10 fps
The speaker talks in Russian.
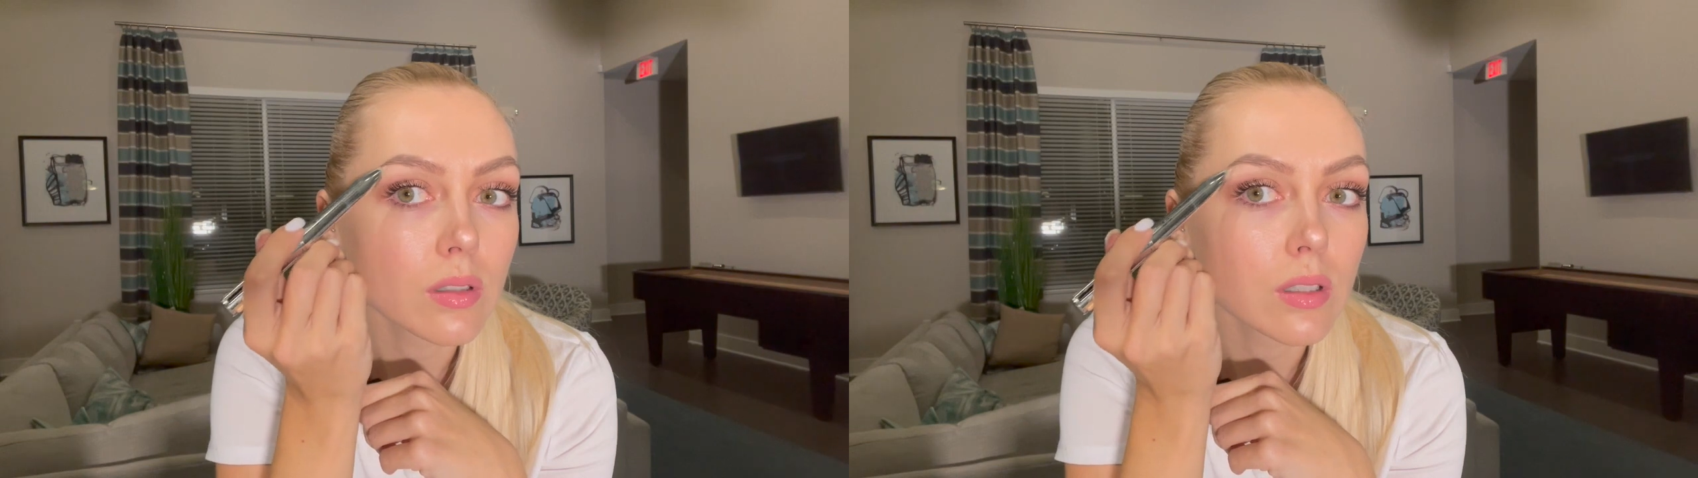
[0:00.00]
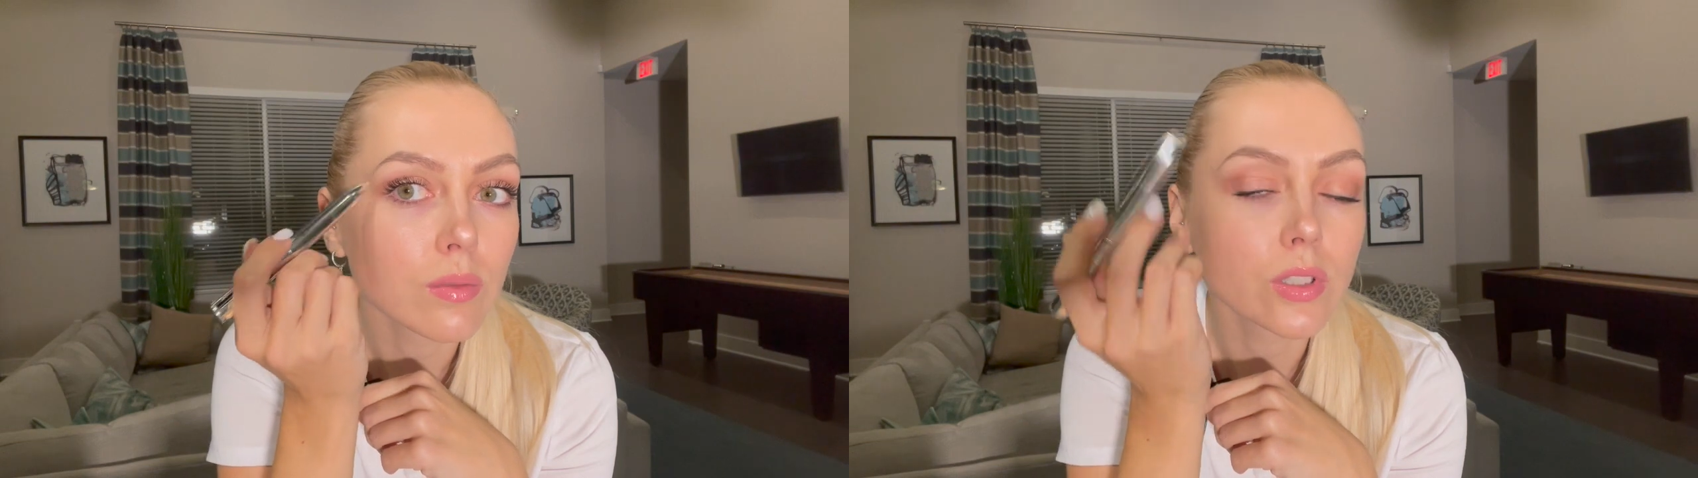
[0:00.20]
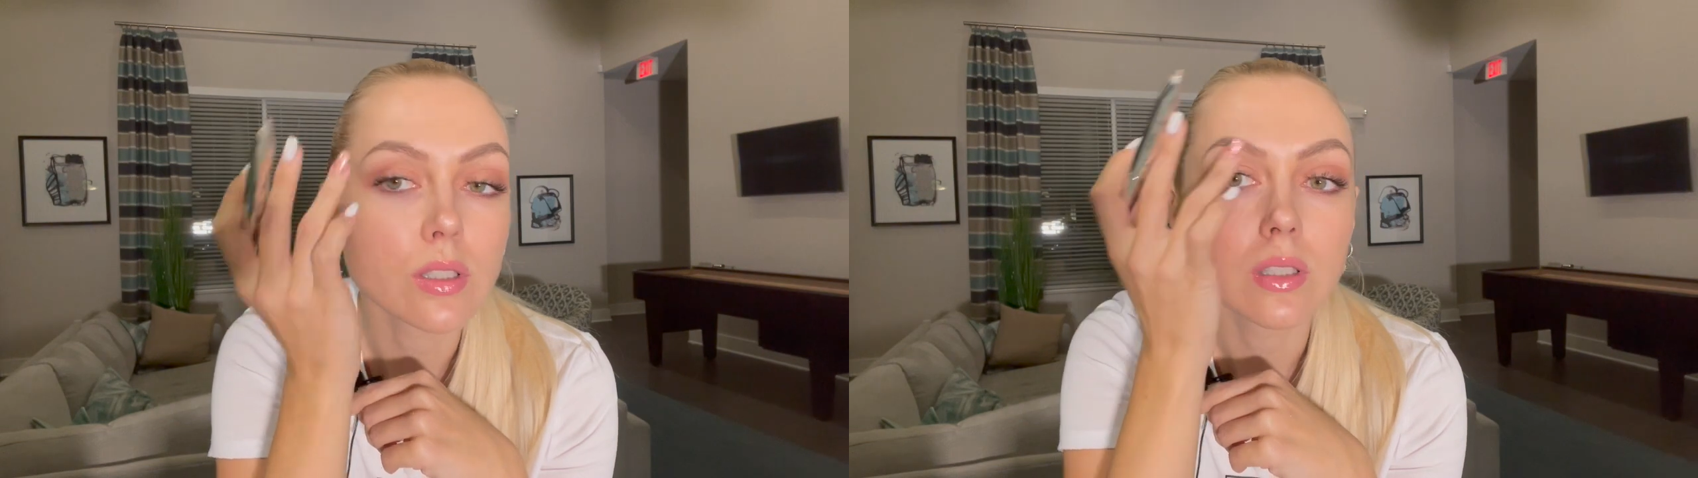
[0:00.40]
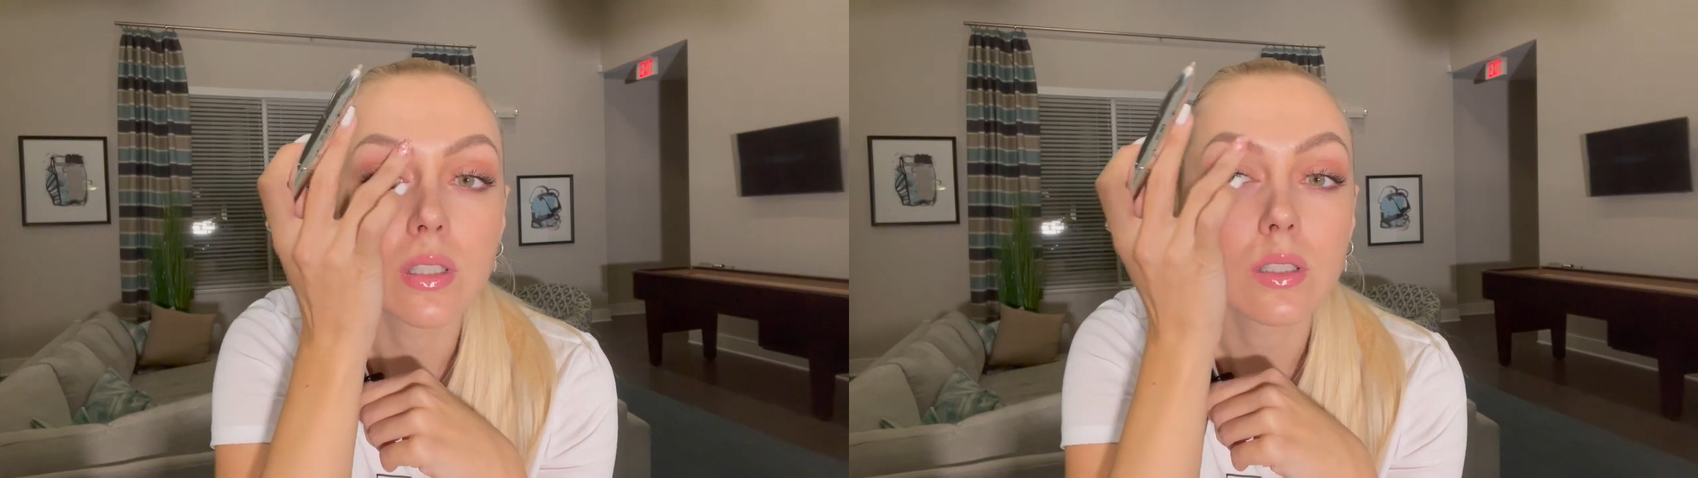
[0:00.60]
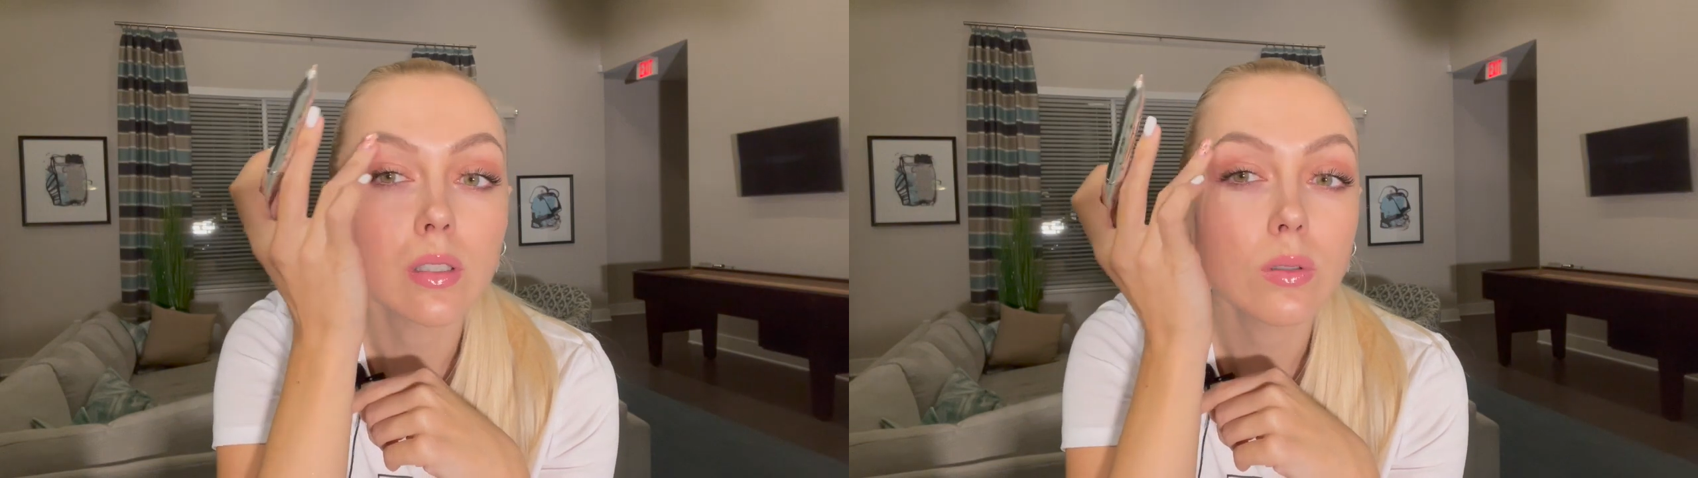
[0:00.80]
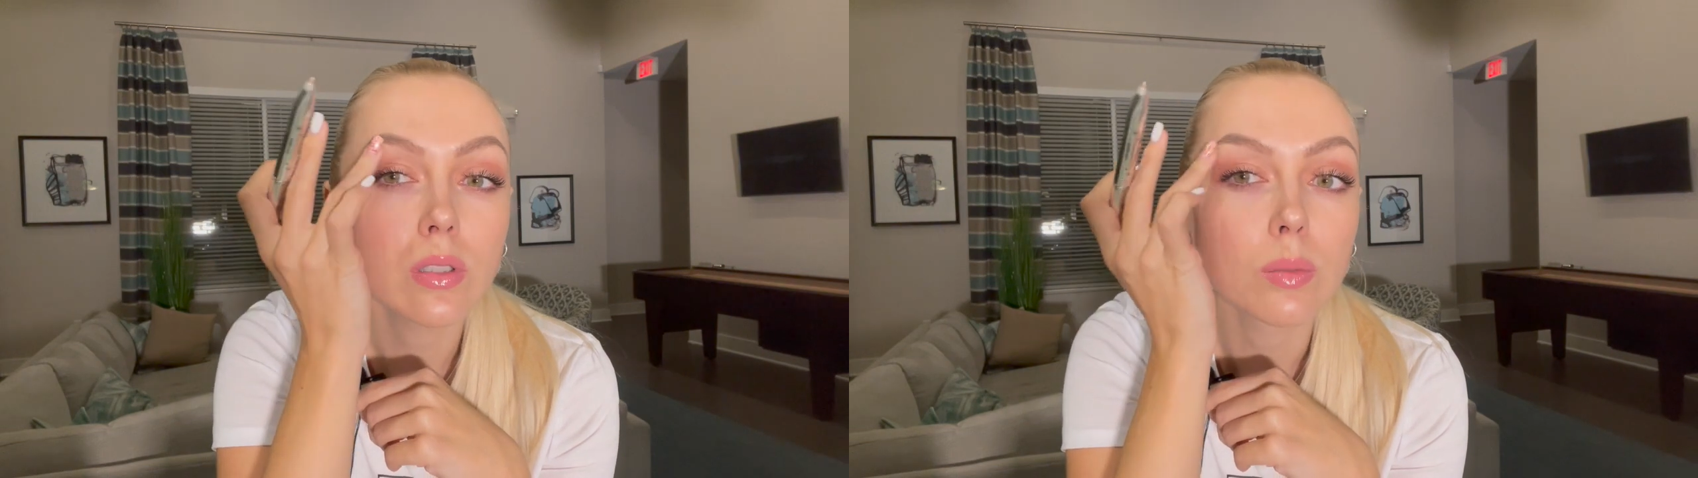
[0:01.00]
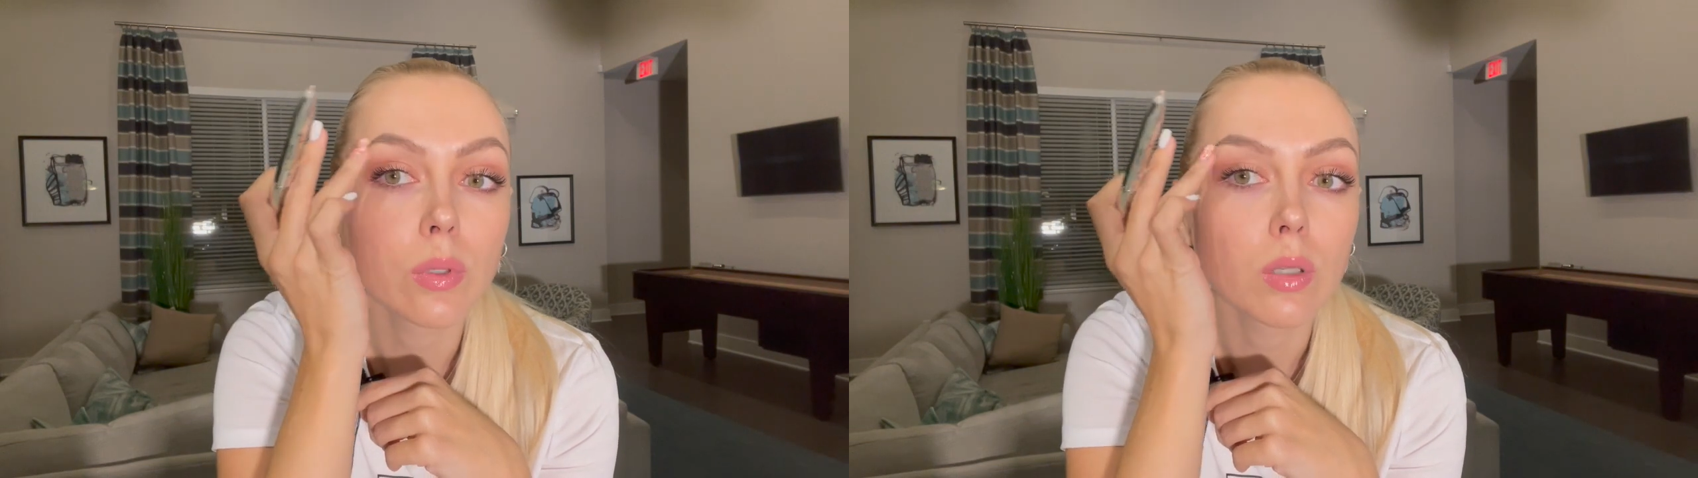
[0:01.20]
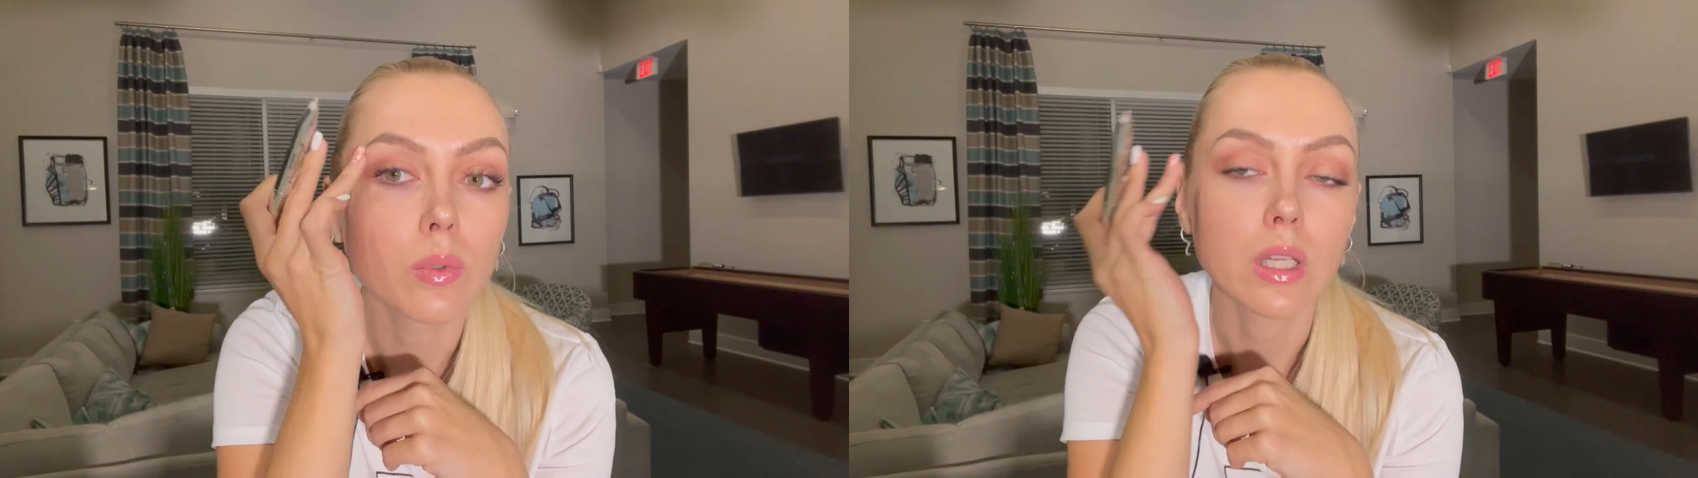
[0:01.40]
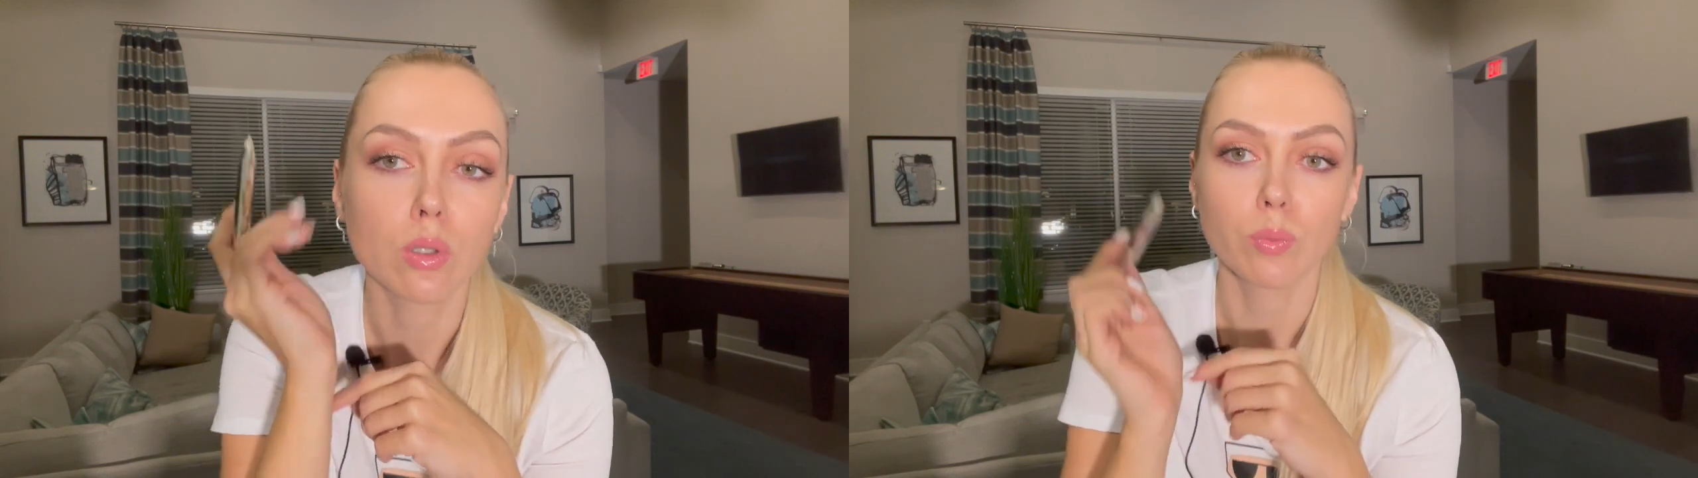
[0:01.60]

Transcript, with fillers: Вот здесь корректируете и потом вот так вот